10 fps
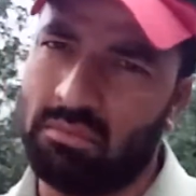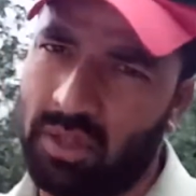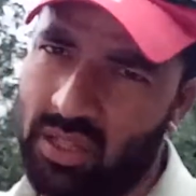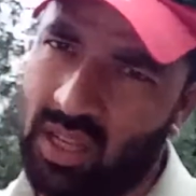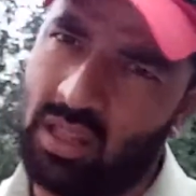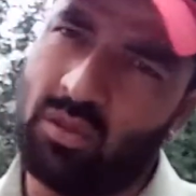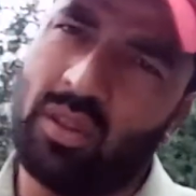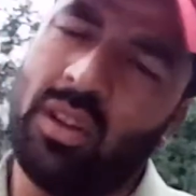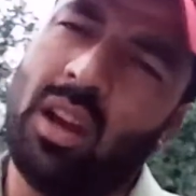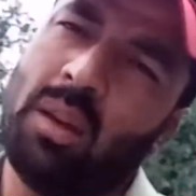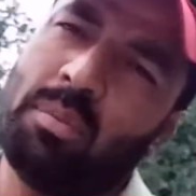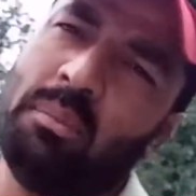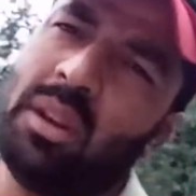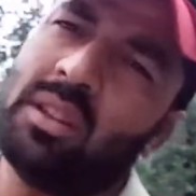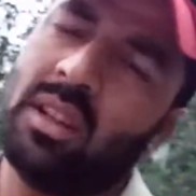मैं चाहता हूँ कि आप
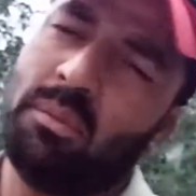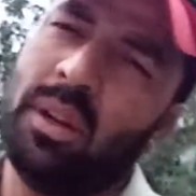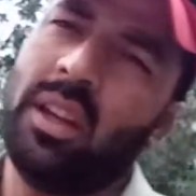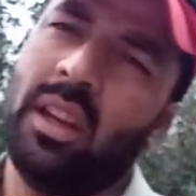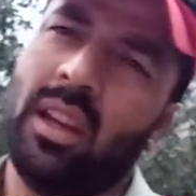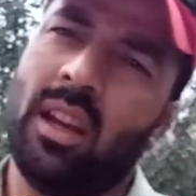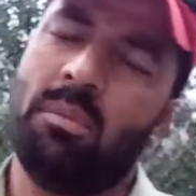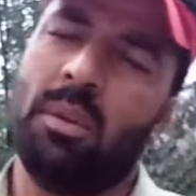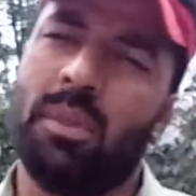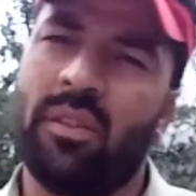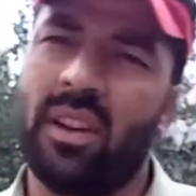मेरे साथ बने रहें आप अपने